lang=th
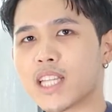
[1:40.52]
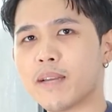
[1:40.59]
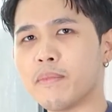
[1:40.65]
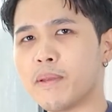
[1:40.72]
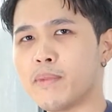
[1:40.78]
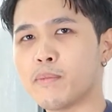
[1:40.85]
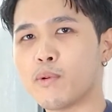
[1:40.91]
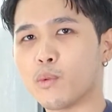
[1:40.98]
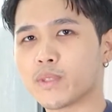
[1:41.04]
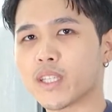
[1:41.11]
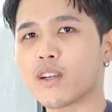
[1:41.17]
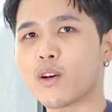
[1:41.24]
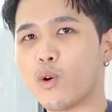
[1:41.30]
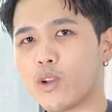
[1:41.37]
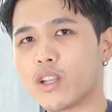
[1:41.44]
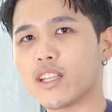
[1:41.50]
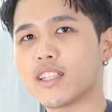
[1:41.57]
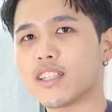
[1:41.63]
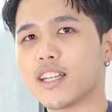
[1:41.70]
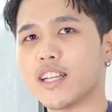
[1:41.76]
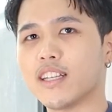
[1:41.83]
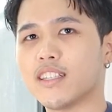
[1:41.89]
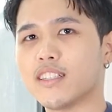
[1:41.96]
ถ้าไม่มีผมสักคนหนึ่
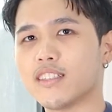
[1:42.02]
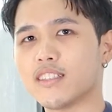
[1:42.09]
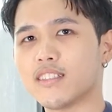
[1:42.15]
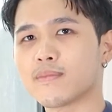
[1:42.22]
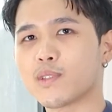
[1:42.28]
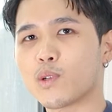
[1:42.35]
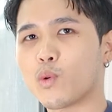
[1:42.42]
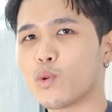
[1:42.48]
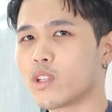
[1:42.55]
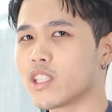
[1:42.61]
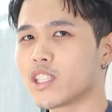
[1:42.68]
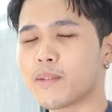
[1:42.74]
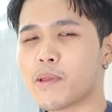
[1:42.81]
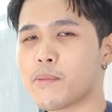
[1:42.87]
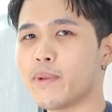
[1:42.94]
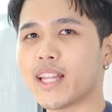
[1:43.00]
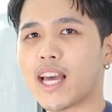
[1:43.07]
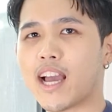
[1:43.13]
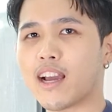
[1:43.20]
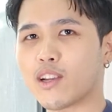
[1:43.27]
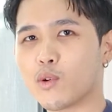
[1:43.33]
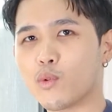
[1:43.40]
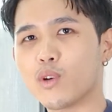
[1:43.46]
งคุณก็จะไม่มี
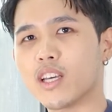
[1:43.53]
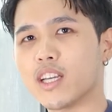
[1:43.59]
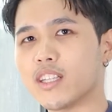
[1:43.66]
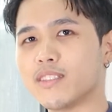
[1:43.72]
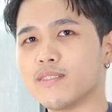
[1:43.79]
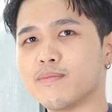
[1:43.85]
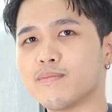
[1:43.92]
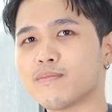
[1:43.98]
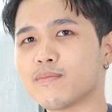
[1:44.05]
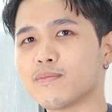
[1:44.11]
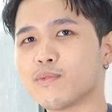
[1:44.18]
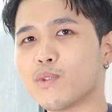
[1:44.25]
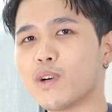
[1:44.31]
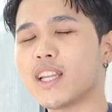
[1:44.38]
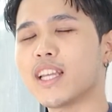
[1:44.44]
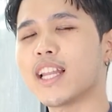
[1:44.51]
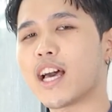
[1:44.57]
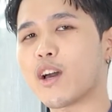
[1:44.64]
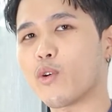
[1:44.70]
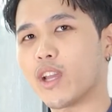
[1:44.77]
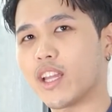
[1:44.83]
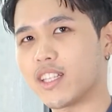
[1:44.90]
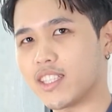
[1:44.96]
ทางรู้เลยว่าลีลา
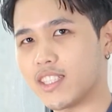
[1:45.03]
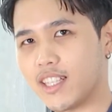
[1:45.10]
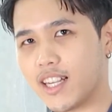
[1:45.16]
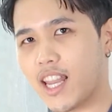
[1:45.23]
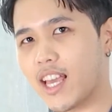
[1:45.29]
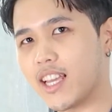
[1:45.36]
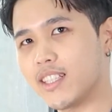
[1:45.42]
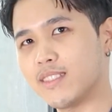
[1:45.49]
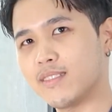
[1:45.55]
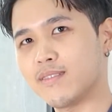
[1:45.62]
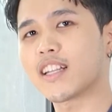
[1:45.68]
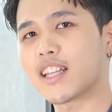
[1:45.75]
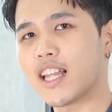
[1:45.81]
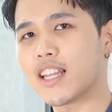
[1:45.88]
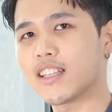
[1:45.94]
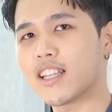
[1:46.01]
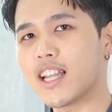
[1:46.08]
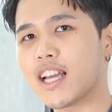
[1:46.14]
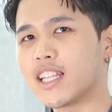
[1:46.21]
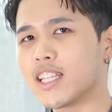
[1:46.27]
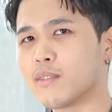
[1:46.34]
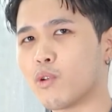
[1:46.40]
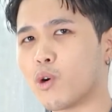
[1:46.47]
โคเอนคืออะไรดังนั้นห
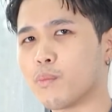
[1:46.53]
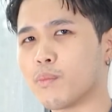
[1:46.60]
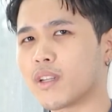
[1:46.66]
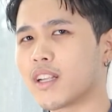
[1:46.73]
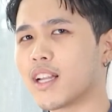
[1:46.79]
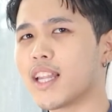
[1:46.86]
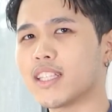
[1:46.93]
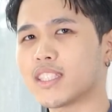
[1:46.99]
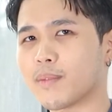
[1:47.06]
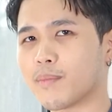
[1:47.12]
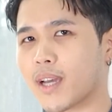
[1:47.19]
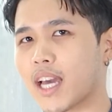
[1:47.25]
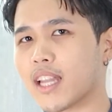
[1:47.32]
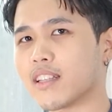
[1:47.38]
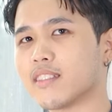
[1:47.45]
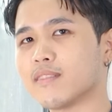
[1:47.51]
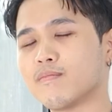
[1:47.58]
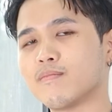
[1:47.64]
น้าที่ของผมมันก็เลยสำคัญ